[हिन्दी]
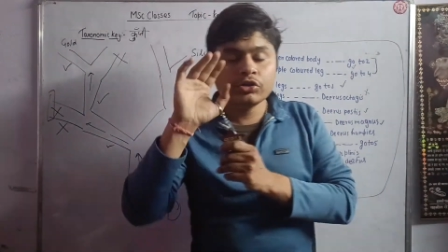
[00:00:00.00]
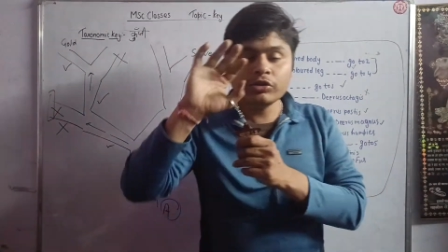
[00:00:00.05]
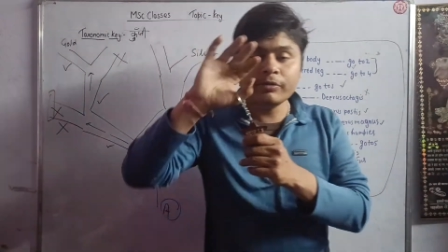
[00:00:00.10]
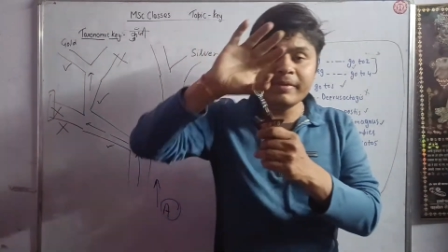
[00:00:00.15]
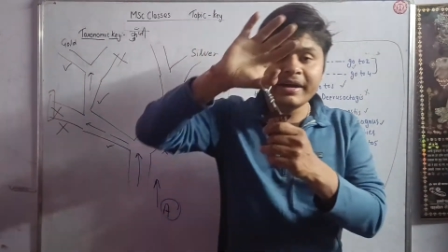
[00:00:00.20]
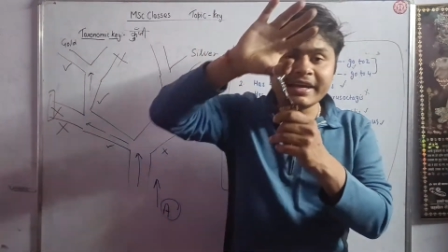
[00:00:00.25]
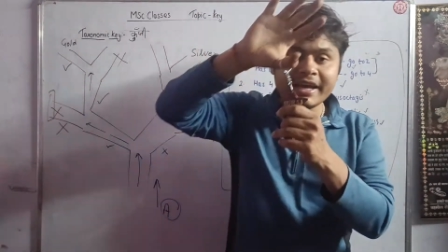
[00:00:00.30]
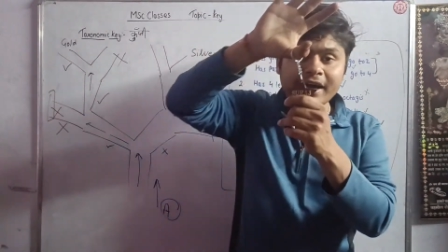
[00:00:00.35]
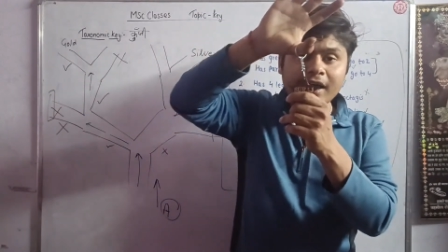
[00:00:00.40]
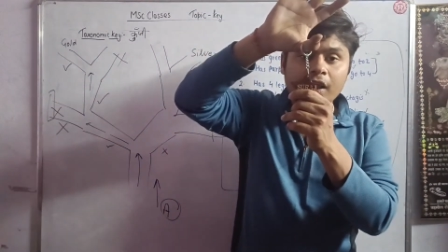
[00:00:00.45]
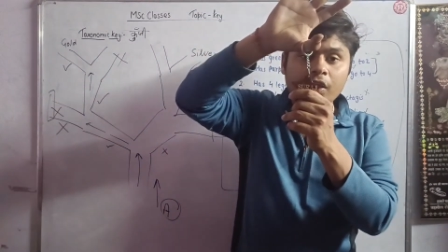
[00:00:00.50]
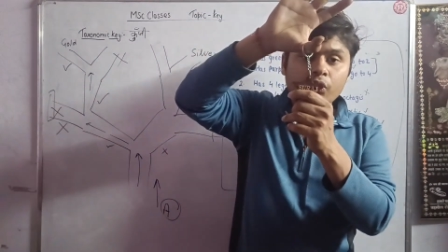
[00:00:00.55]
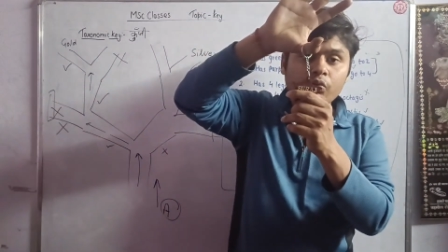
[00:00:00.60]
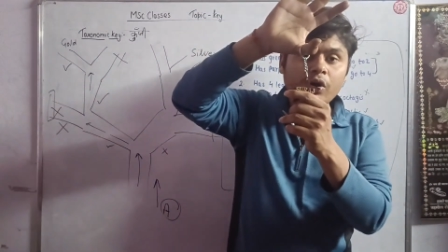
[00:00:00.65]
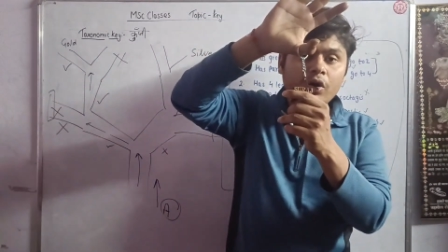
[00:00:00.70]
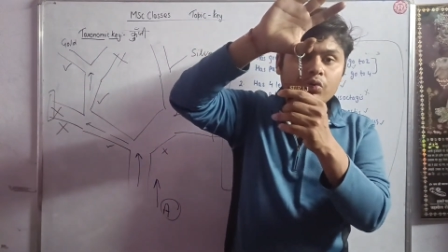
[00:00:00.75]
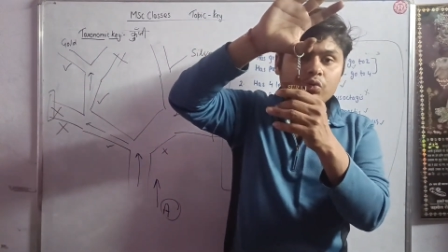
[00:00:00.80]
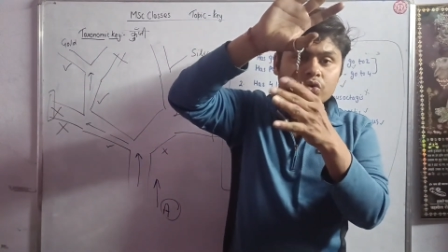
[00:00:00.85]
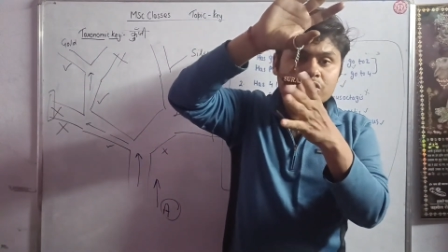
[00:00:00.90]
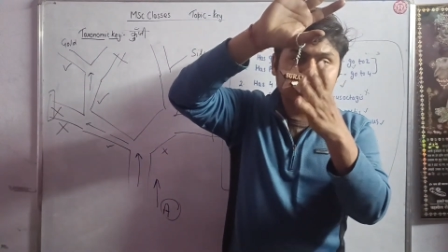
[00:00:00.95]
तो मैं क्या
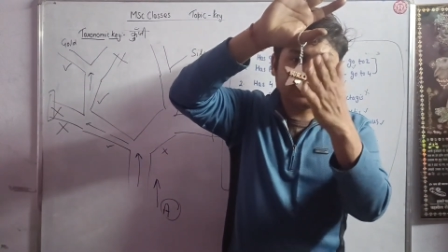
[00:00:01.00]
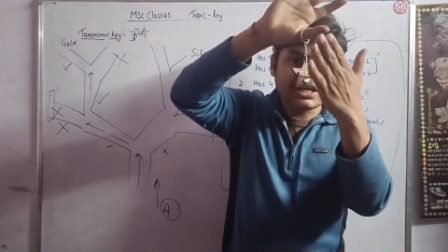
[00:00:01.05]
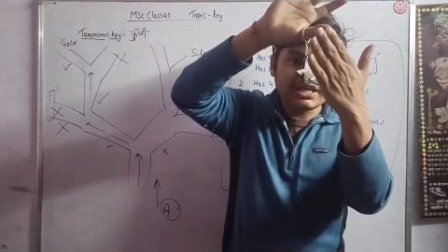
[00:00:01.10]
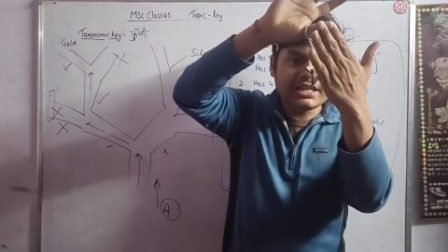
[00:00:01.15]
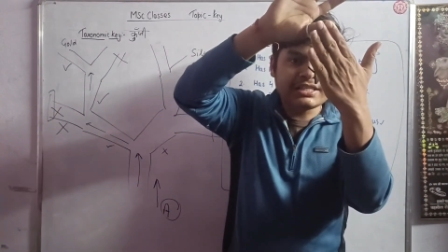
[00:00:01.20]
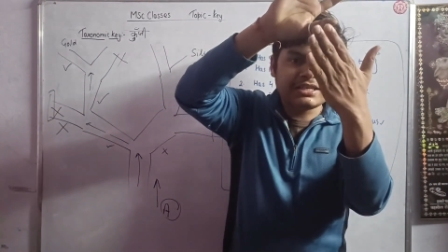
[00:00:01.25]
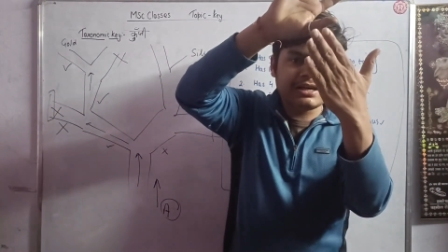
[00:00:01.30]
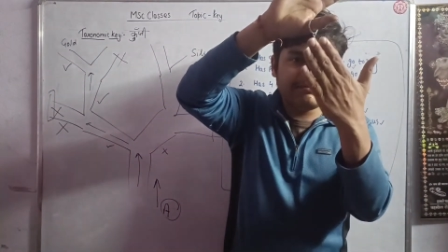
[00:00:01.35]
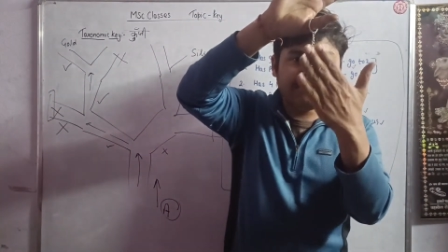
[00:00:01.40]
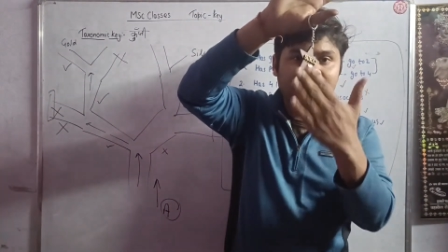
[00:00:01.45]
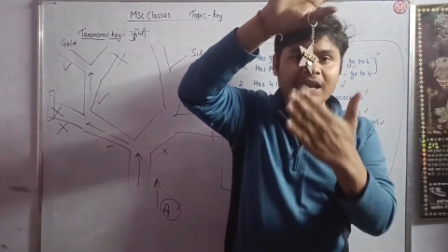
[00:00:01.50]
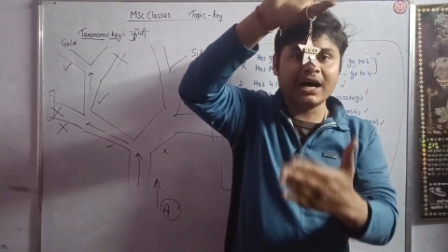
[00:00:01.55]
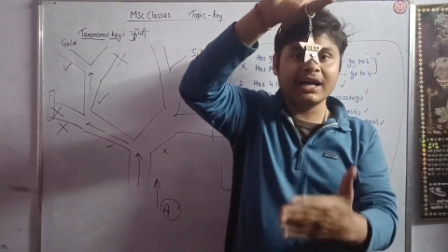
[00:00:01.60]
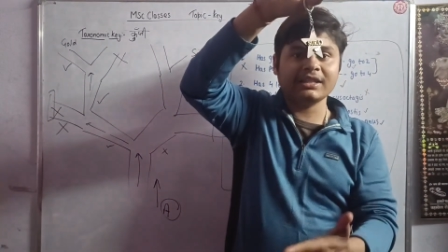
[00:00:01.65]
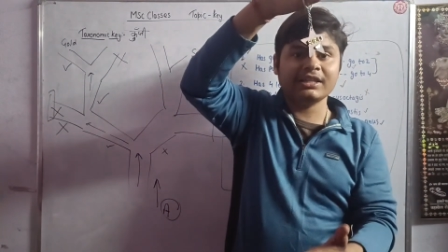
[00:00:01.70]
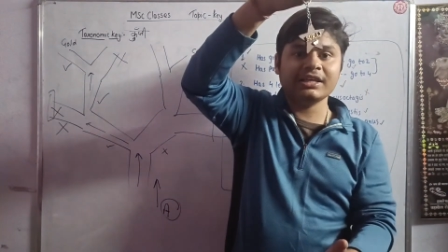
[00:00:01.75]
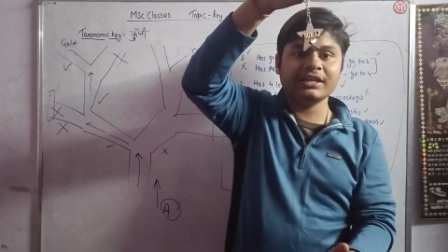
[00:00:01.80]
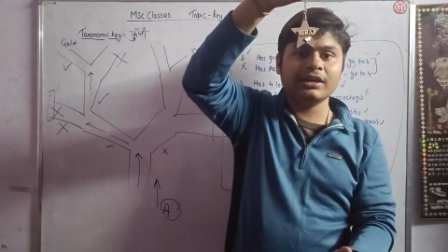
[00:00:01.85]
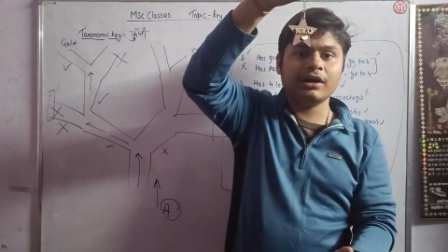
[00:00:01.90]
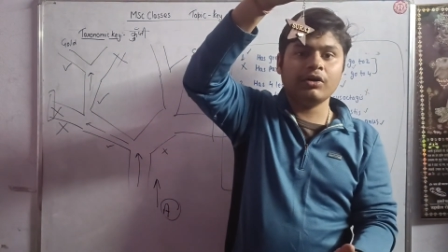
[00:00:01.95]
करूंगा उस की से
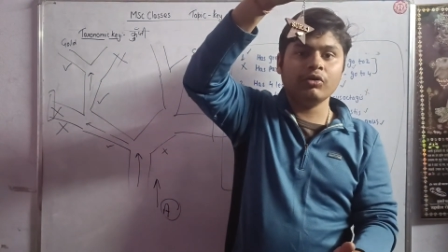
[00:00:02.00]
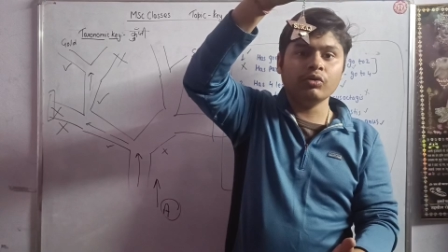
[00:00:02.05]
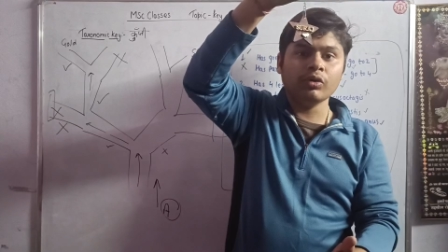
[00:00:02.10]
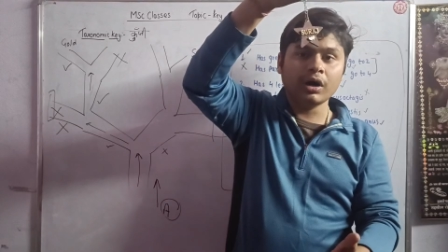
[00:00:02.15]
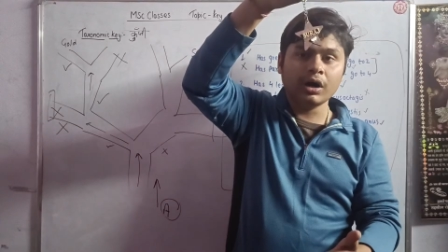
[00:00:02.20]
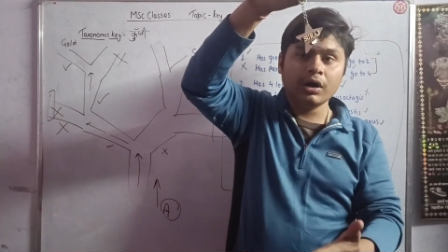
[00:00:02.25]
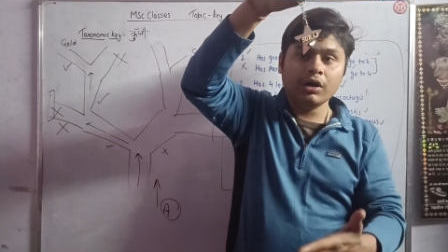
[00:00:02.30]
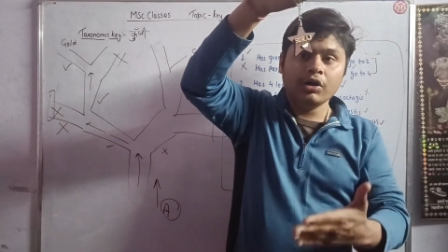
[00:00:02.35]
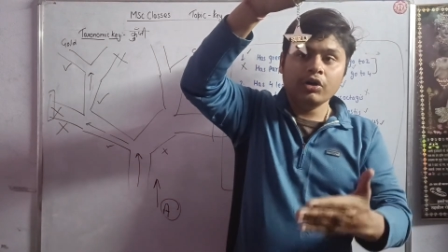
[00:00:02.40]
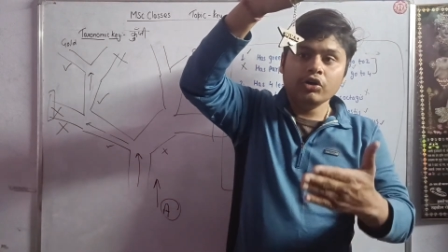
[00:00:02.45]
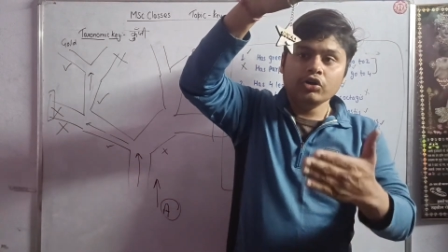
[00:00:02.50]
मिलाते जाऊंगा